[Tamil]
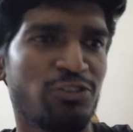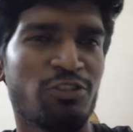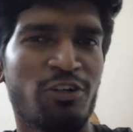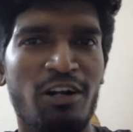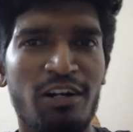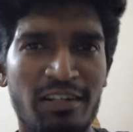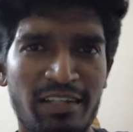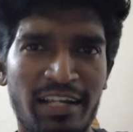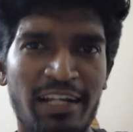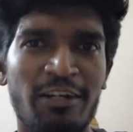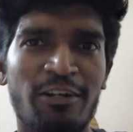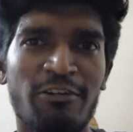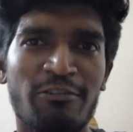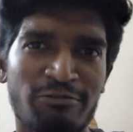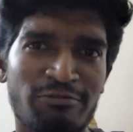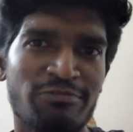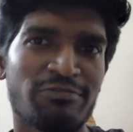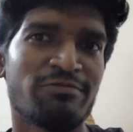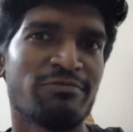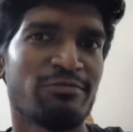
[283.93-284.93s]
ஷார்ட் கைண்ட்
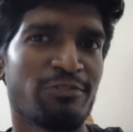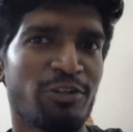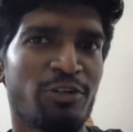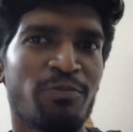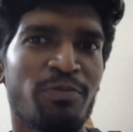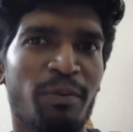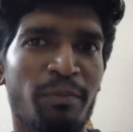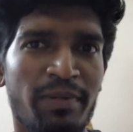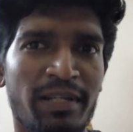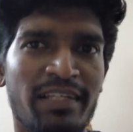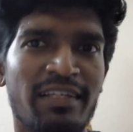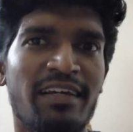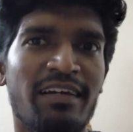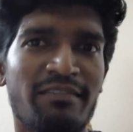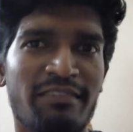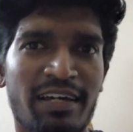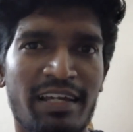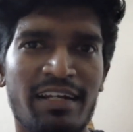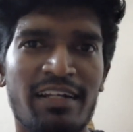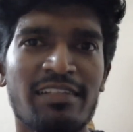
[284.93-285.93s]
ஆஃப் ஒரு பப்ளிக்
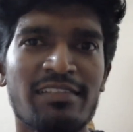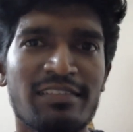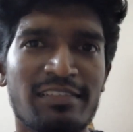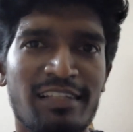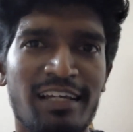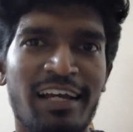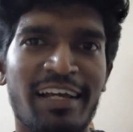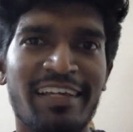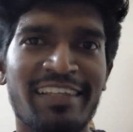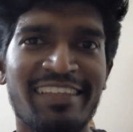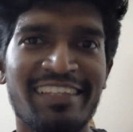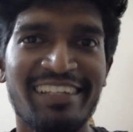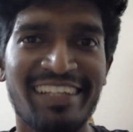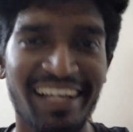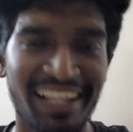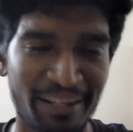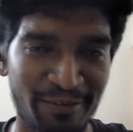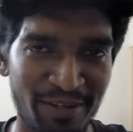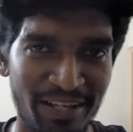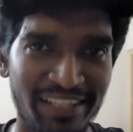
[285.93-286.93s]
அவேர்னஸ் ஐ திங்க்
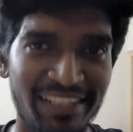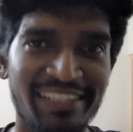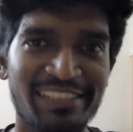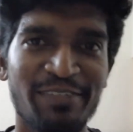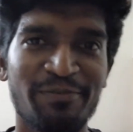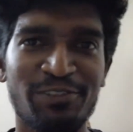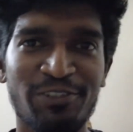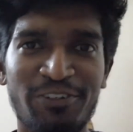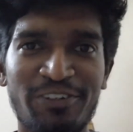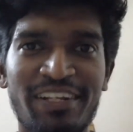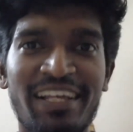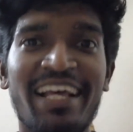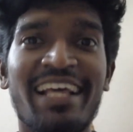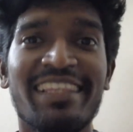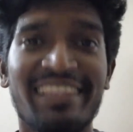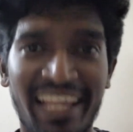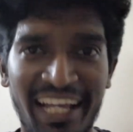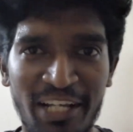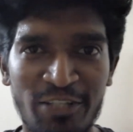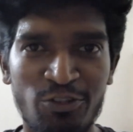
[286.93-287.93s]
ஐ லவ் திஸ் எபிசோட்
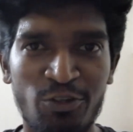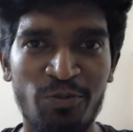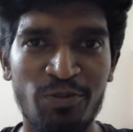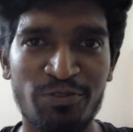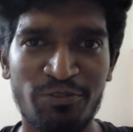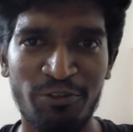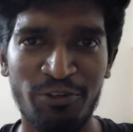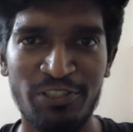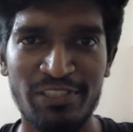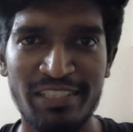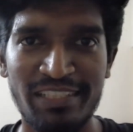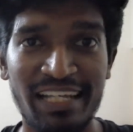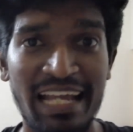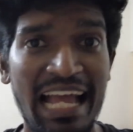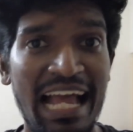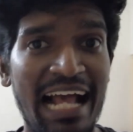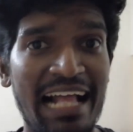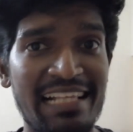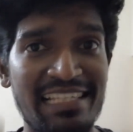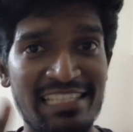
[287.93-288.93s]
தேங்க்யூ ஸோ மச் ஃபார் வாட்சிங்
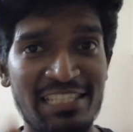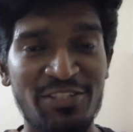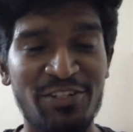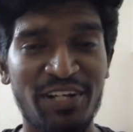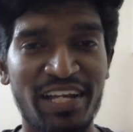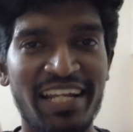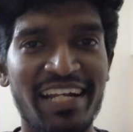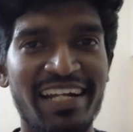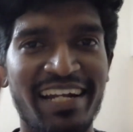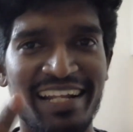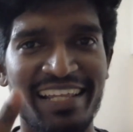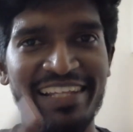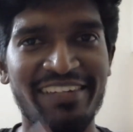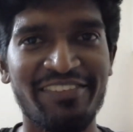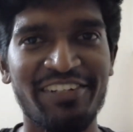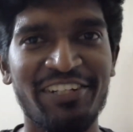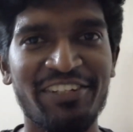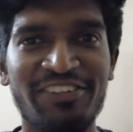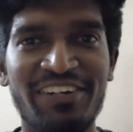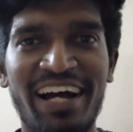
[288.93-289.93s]
ஐ சி யூ அகேன் இன்
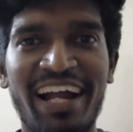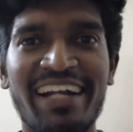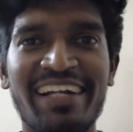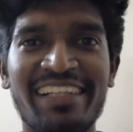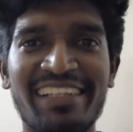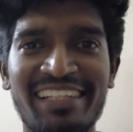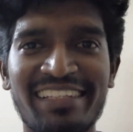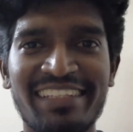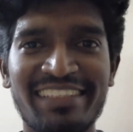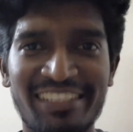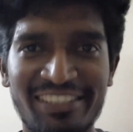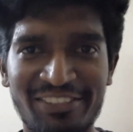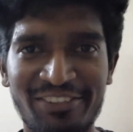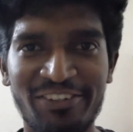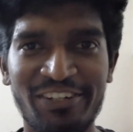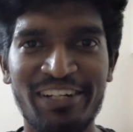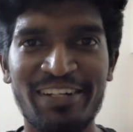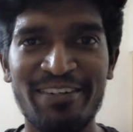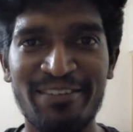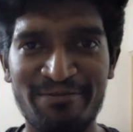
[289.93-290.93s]
அனதர் வீடியோ அண்ட் திஸ் இஸ்
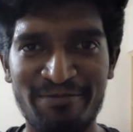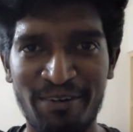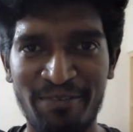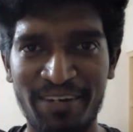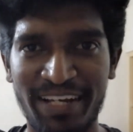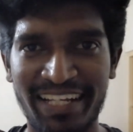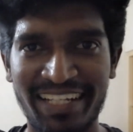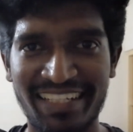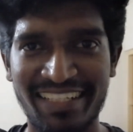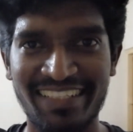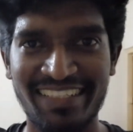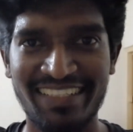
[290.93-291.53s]
குஹன் பை